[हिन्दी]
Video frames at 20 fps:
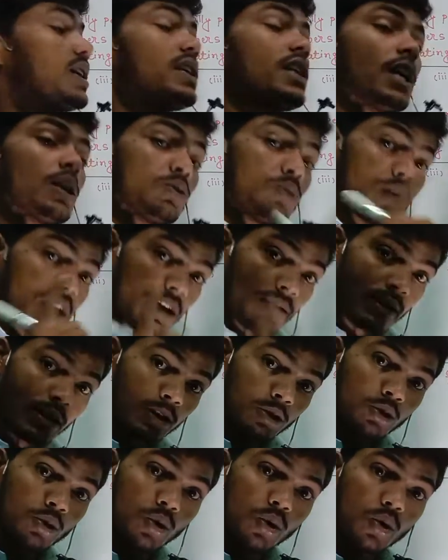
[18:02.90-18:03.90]
था या तो
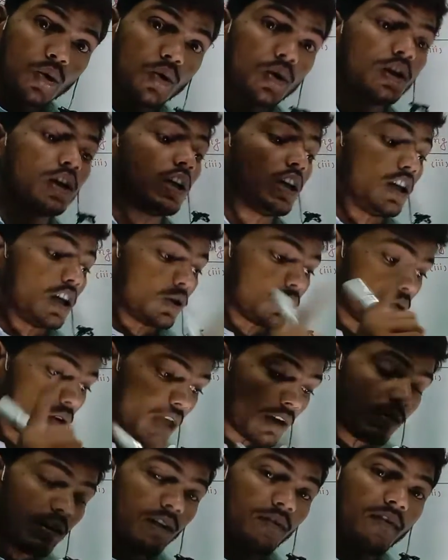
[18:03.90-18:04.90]
केवल दो हो या तो
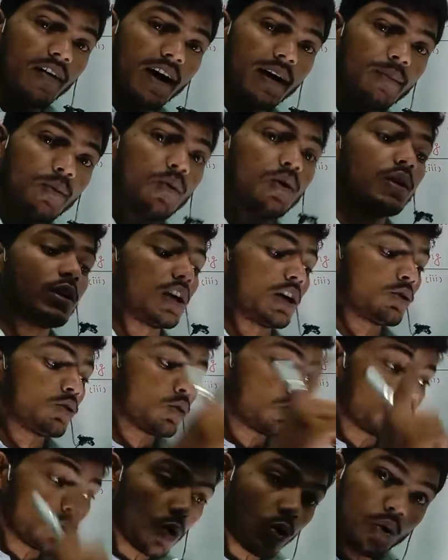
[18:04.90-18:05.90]
केवल फाइव हो या
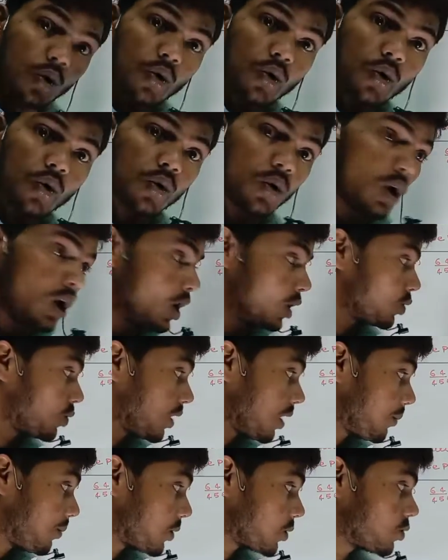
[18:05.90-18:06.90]
तो दोनों हो
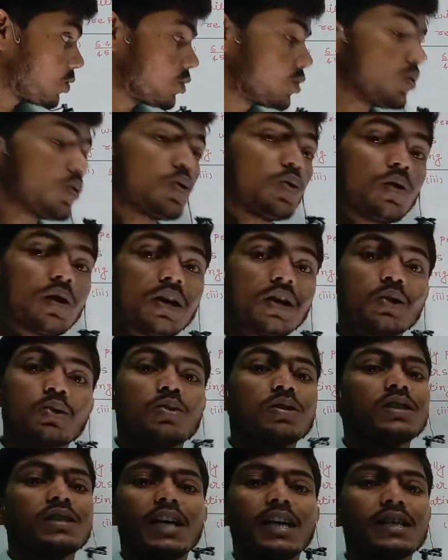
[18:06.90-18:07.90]
तो यहाँ पर तो दोनों है
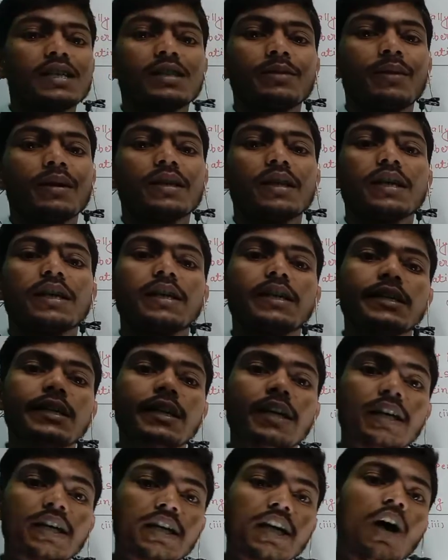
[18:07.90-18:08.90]
तो ये जाहिर सी बात है कि
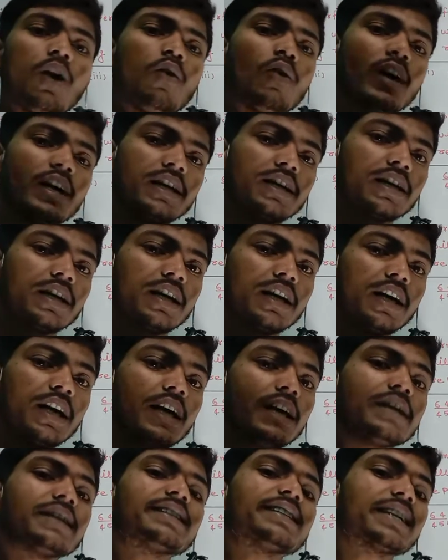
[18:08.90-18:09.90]
क्या होगा ये
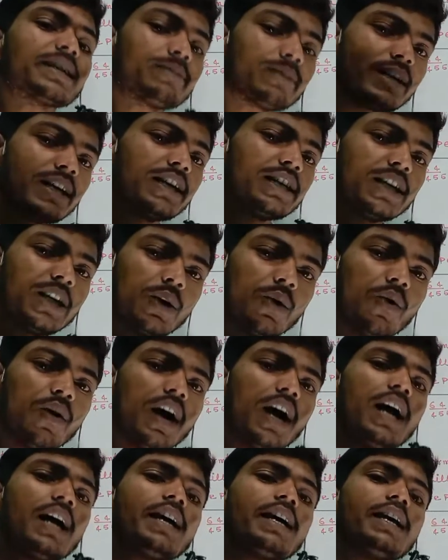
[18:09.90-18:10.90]
टर्मिनेटिंग
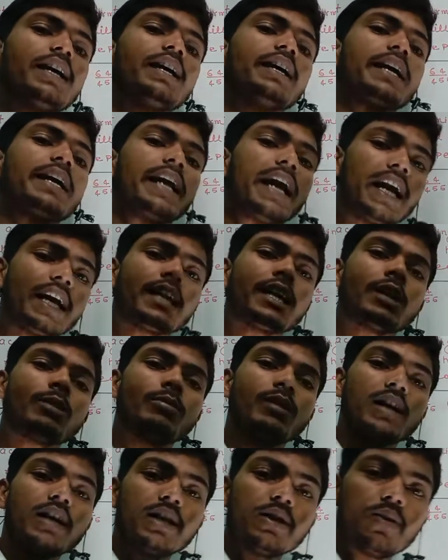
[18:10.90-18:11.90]
होगा कि नॉन
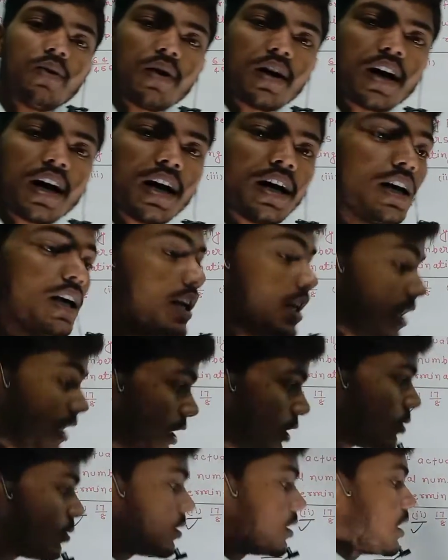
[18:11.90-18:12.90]
टर्मिनेटिंग होगा
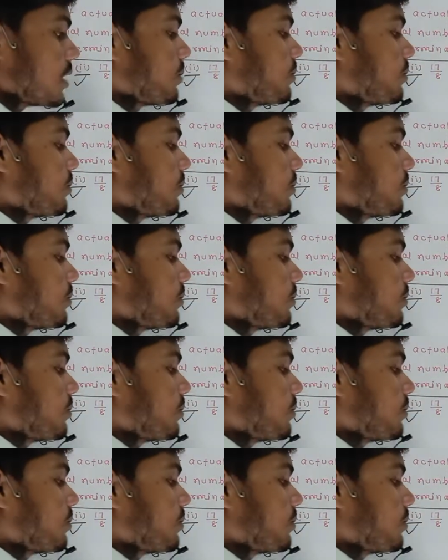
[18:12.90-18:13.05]
ये तो